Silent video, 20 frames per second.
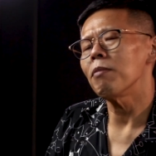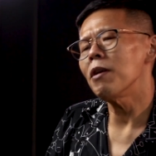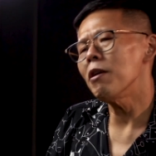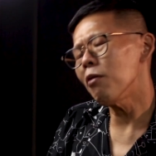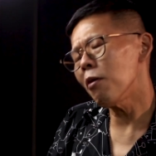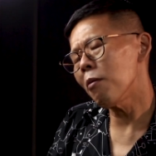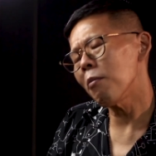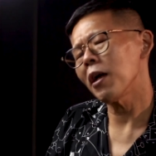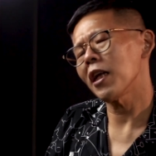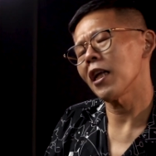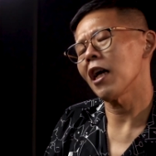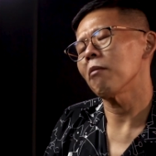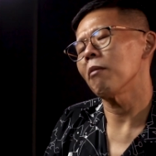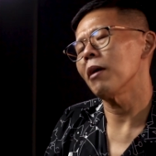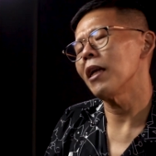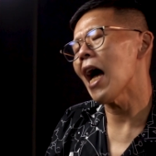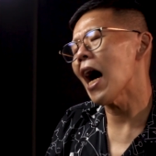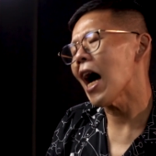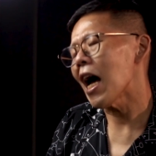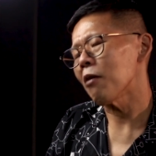พี่ว่ามันยัง
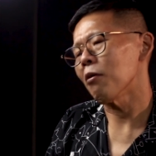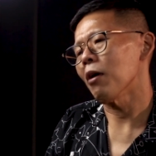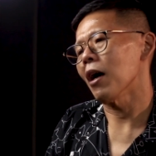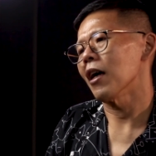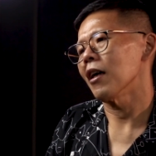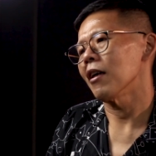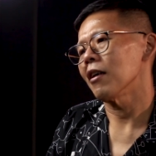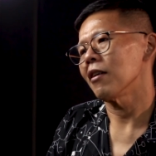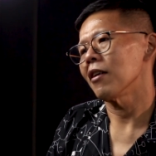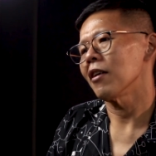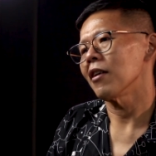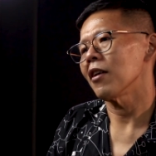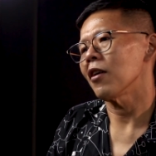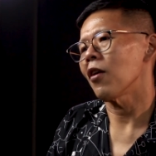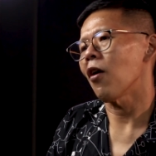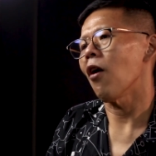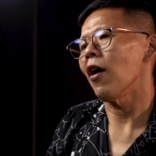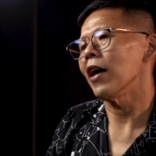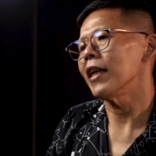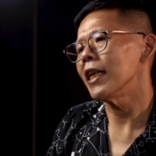ไม่ได้ว่ะ
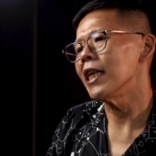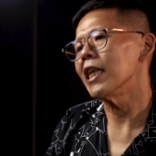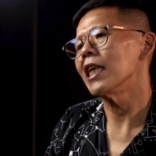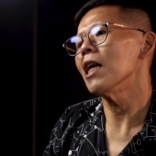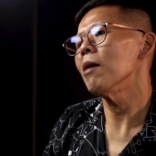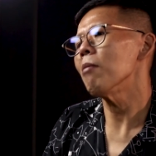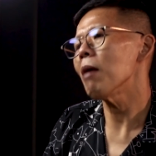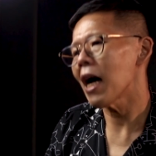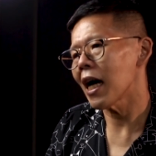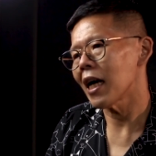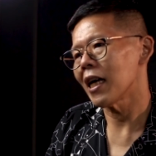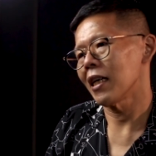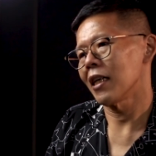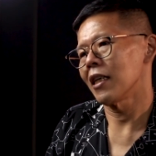ขออีกทีได้ป่ะ